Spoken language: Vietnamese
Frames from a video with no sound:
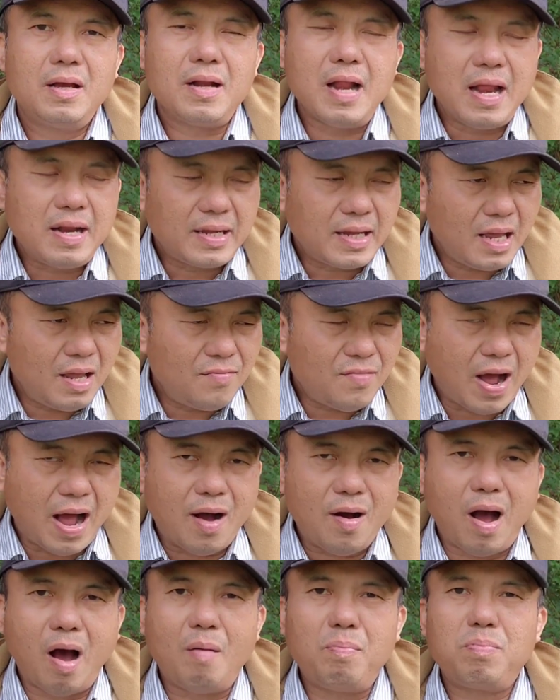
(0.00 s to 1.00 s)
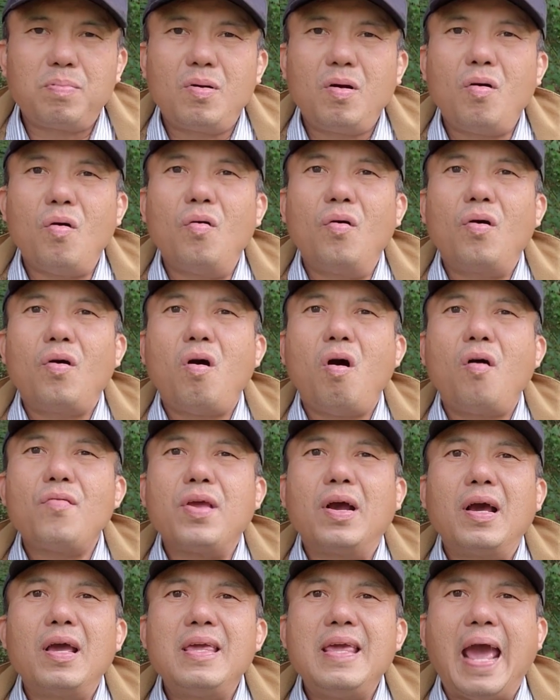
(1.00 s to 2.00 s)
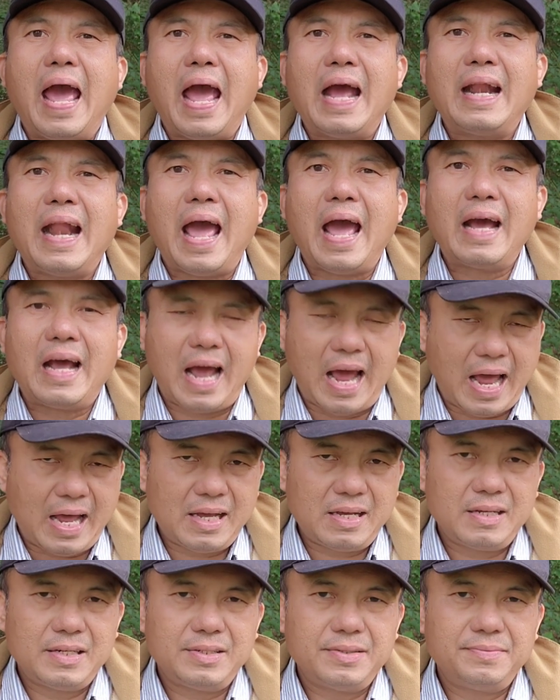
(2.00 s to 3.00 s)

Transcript: đến khi vào học nó còn có những cái gian nan khác